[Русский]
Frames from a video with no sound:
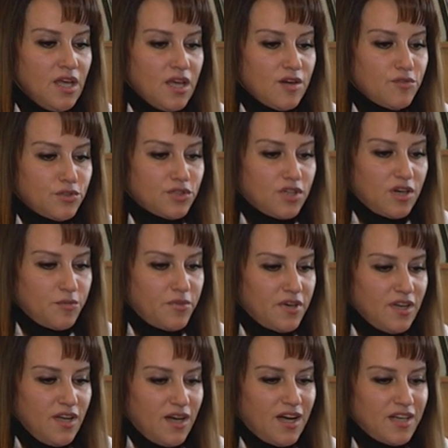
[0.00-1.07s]
вот как бы
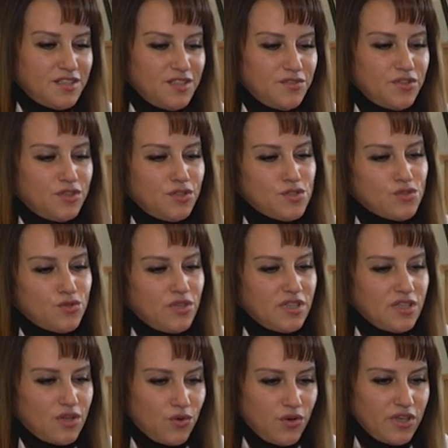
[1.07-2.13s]
один вид
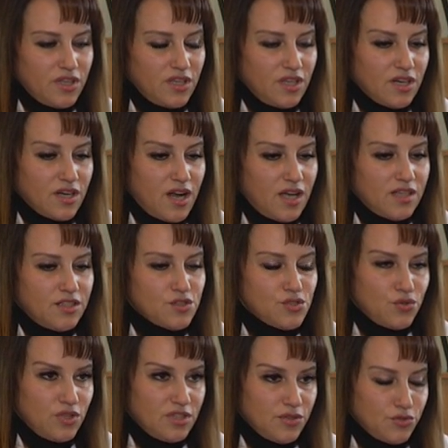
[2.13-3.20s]
инсулина роли не играет,
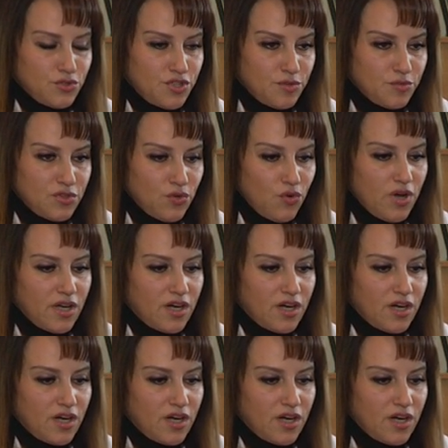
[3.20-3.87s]
инсулинов очень много,